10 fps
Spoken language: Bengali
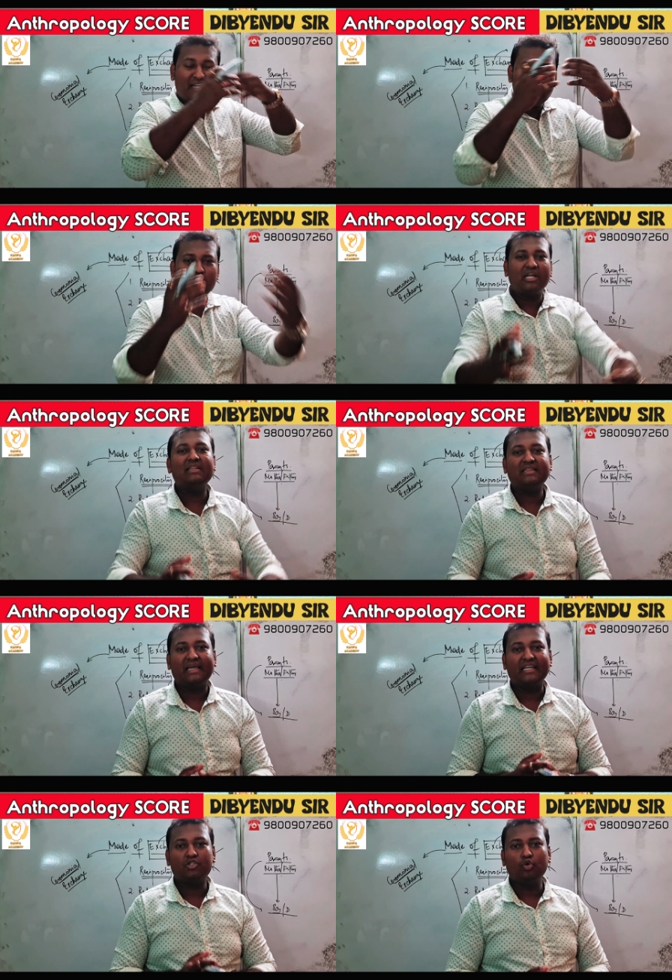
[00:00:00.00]
টিউশন
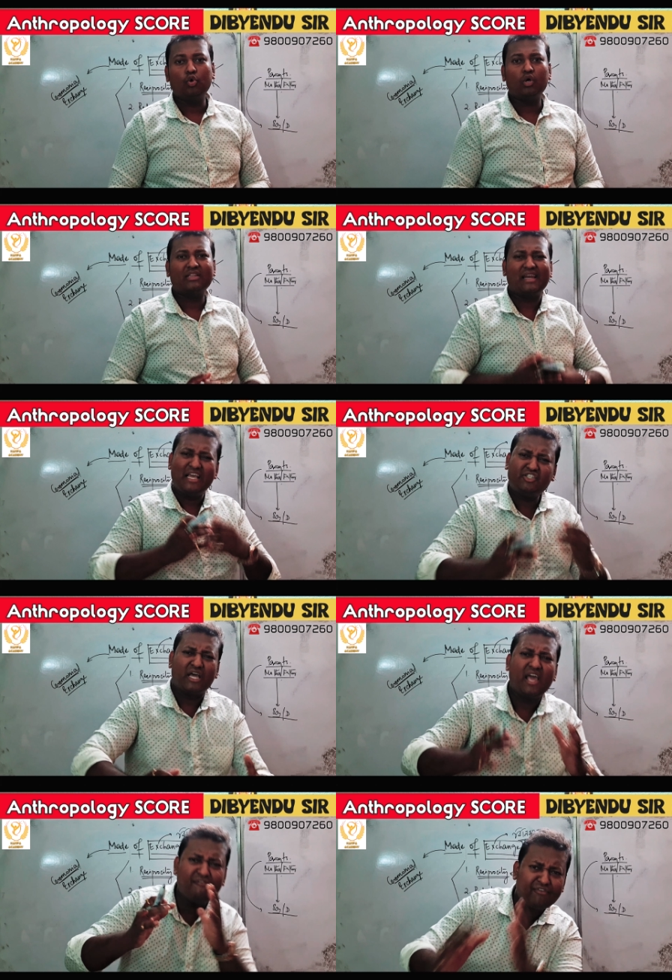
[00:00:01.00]
থেকে শুরু করে তার রিচ
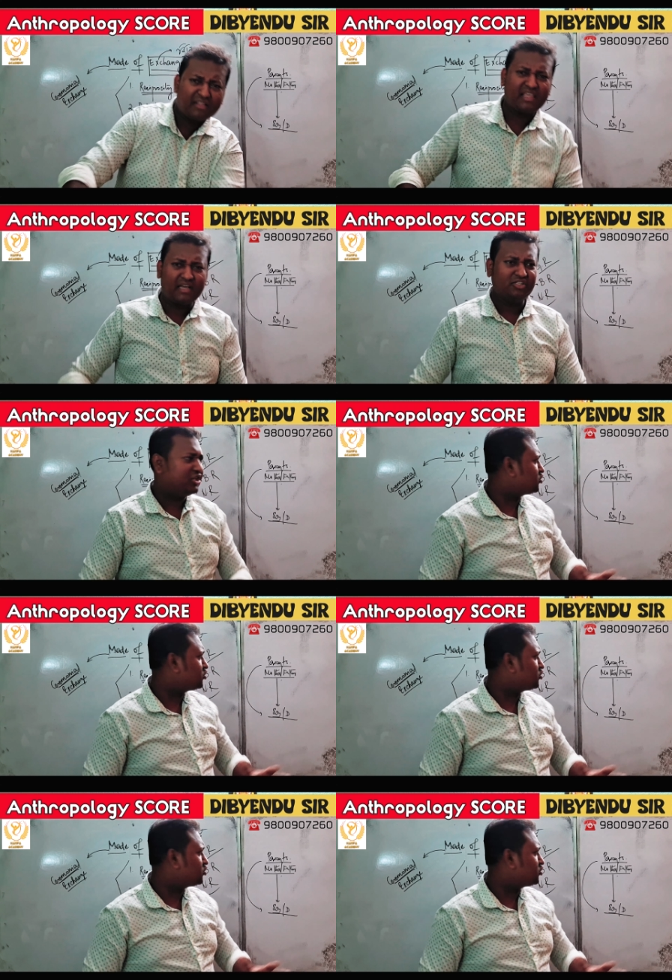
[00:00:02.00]
অ্যান্ড এভরিথিং